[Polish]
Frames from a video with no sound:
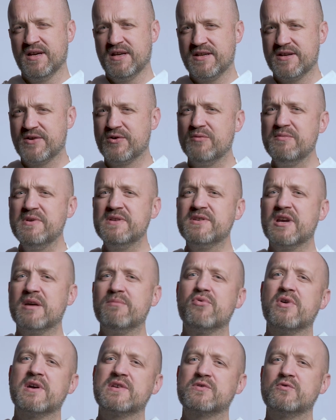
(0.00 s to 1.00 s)
Jego misja
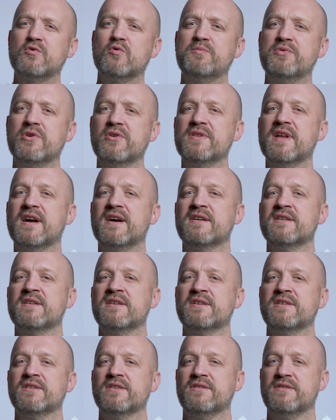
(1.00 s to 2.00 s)
była skupiona
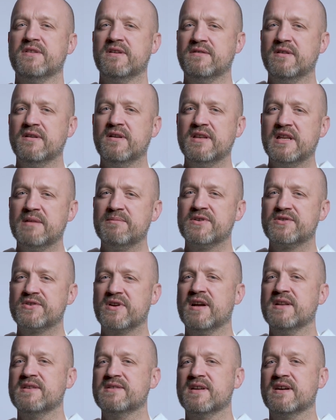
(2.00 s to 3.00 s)
nie tyle na
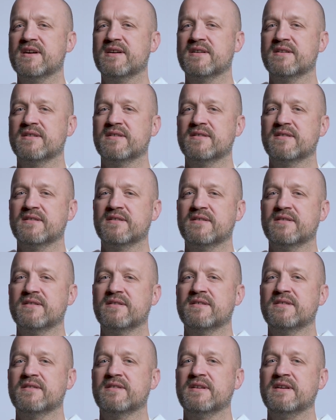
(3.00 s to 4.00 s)
mieszkańcach
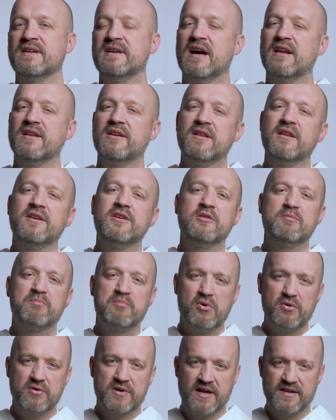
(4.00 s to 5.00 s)
Galilei
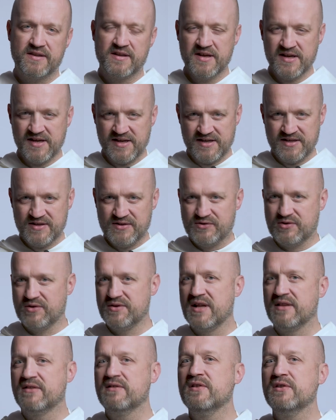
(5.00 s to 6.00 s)
Pogan, co
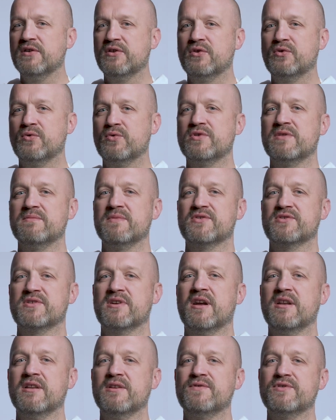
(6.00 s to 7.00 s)
na tych, którzy
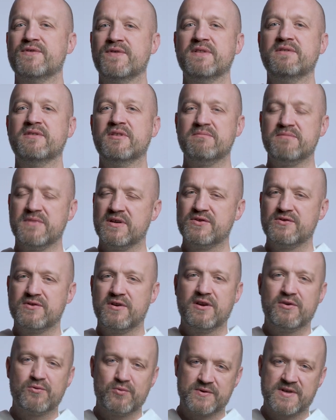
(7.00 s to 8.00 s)
mieszkali w świętym
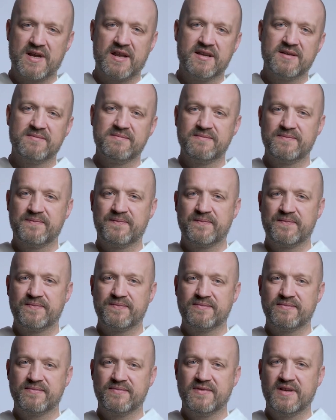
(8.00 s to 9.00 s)
mieście Jeruzalem
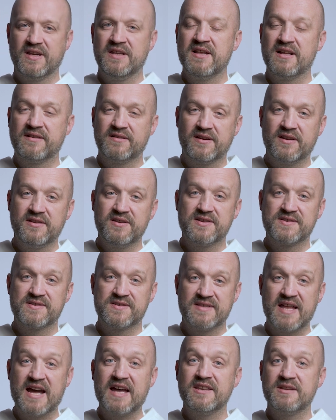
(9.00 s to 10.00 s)
i na terenie
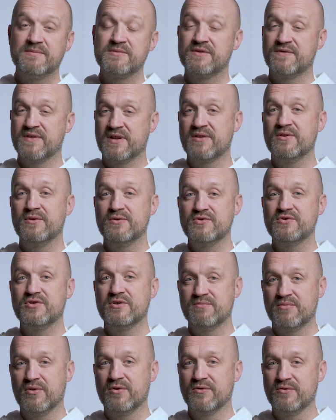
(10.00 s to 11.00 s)
znanym z
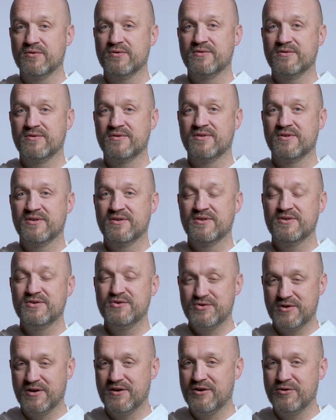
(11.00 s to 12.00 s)
wierności Bogu,
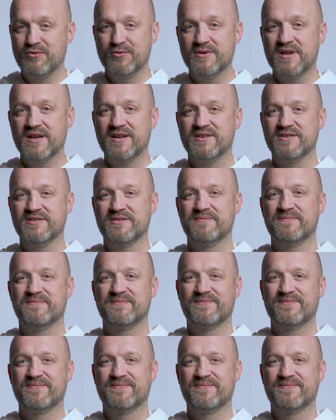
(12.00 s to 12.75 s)
czyli Judei.